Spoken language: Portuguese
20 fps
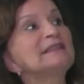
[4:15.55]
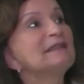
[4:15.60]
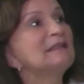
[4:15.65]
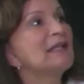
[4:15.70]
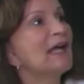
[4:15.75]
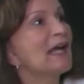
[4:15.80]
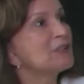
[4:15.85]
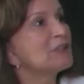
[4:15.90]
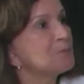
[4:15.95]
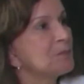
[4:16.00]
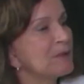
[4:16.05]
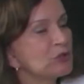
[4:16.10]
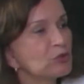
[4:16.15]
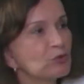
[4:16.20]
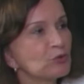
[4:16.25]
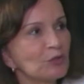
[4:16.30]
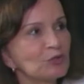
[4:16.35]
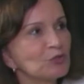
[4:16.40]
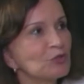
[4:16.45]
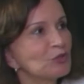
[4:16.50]
As
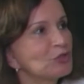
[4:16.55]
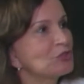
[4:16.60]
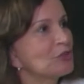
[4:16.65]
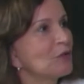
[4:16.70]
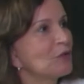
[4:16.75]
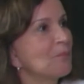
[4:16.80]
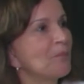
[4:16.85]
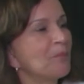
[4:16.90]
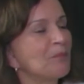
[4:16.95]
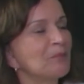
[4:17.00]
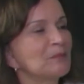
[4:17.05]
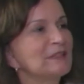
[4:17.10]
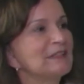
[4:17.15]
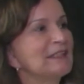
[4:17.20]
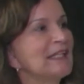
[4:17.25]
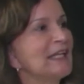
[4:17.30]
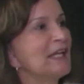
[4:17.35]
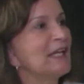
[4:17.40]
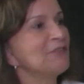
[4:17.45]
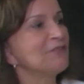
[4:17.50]
pessoas hoje estão
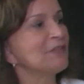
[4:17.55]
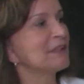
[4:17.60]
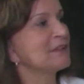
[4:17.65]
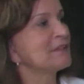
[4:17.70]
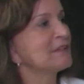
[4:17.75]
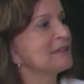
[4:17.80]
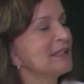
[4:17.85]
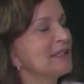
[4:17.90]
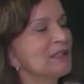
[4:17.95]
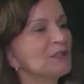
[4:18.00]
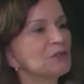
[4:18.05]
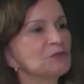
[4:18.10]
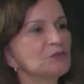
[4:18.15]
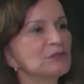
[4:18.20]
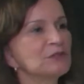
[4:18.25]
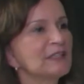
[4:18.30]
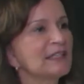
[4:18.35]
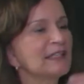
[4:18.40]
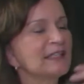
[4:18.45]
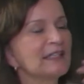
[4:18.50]
se reinventando
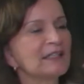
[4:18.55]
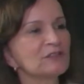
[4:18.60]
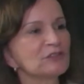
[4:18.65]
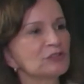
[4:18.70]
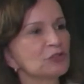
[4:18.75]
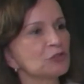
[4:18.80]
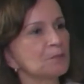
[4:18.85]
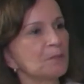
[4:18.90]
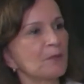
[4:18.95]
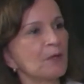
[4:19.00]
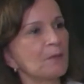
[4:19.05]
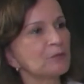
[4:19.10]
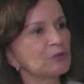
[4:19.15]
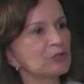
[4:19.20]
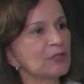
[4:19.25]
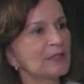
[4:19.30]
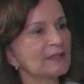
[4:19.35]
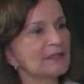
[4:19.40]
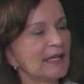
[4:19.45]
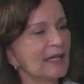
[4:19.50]
e criando seus próprios
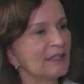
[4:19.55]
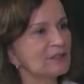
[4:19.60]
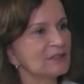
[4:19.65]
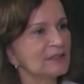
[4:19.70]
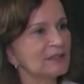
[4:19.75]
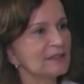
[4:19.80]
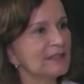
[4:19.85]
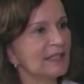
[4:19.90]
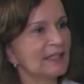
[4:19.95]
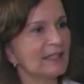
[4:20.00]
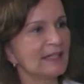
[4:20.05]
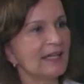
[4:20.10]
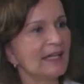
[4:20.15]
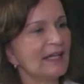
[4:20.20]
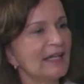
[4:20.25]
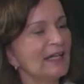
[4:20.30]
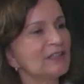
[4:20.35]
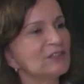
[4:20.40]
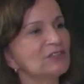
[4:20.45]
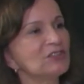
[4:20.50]
canais na
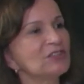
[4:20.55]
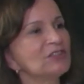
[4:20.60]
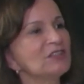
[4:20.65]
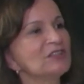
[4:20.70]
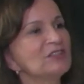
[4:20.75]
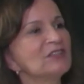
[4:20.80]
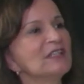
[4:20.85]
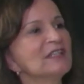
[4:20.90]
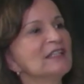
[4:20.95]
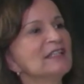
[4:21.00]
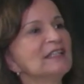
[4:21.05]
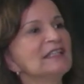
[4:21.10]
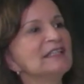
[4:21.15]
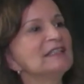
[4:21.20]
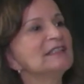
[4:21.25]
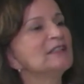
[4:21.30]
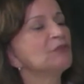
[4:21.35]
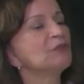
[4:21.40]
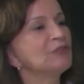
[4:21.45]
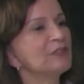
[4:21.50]
internet, e
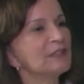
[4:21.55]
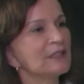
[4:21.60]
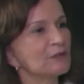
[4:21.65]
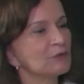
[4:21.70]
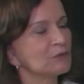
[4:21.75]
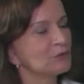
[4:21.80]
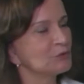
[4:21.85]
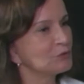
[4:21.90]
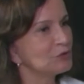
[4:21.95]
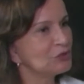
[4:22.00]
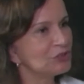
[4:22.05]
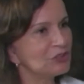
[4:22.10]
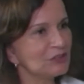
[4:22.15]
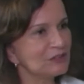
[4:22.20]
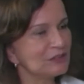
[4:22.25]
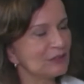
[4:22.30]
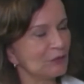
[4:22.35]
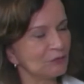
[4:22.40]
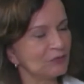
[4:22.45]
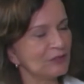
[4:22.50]
estão virando,
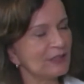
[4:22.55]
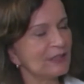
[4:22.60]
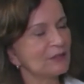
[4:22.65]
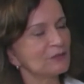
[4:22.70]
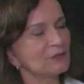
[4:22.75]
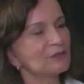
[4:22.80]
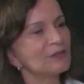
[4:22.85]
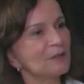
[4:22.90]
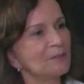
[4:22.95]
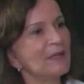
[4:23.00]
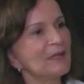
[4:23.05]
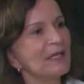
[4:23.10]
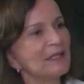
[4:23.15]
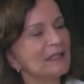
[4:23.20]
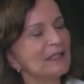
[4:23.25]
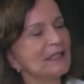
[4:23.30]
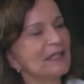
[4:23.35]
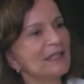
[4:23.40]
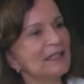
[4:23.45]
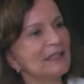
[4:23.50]
virando
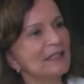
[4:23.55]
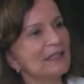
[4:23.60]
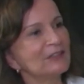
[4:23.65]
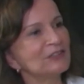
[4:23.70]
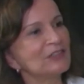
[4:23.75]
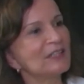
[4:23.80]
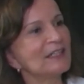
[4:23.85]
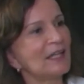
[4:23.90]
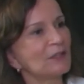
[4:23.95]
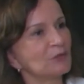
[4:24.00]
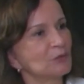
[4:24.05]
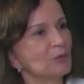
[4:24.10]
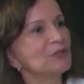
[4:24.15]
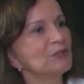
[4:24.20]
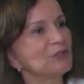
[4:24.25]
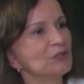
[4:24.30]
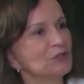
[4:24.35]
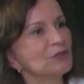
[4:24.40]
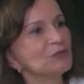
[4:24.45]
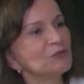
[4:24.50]
também
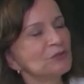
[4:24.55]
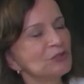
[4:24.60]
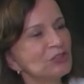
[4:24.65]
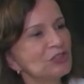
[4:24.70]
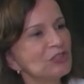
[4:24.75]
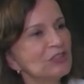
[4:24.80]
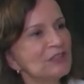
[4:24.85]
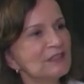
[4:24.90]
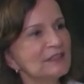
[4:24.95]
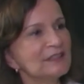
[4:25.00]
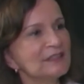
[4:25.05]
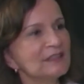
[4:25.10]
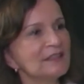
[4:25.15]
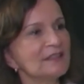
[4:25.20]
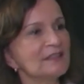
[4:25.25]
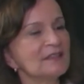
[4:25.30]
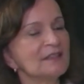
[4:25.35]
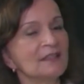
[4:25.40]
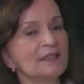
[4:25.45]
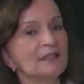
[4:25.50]
geradores de
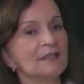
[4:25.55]
notícia.